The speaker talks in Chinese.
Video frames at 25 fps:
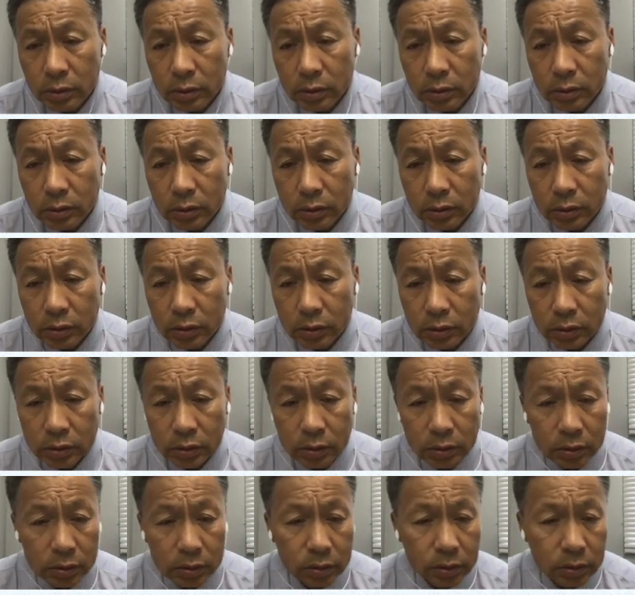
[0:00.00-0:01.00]
全屏
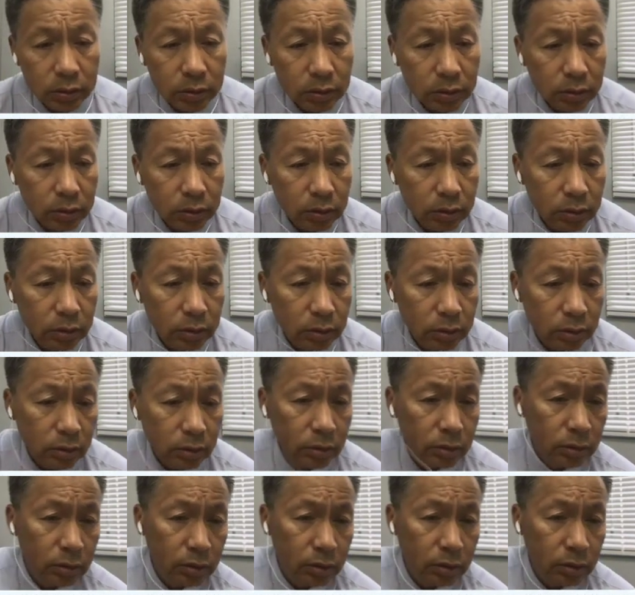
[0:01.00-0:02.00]
共全
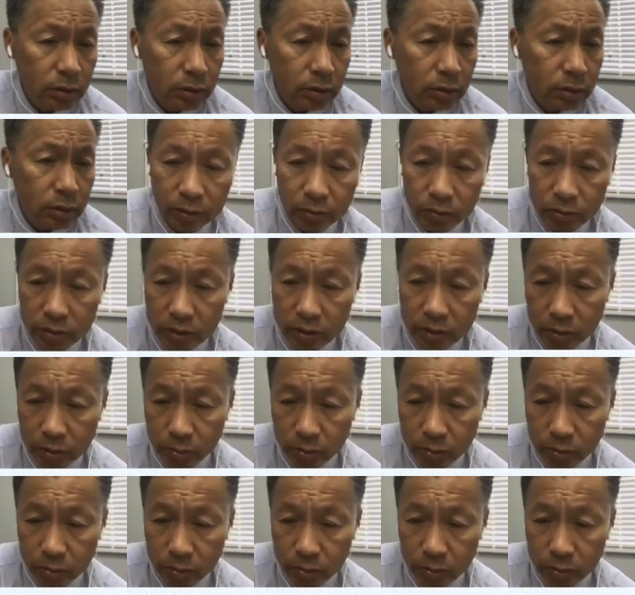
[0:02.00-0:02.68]
屏放映。哎，我怎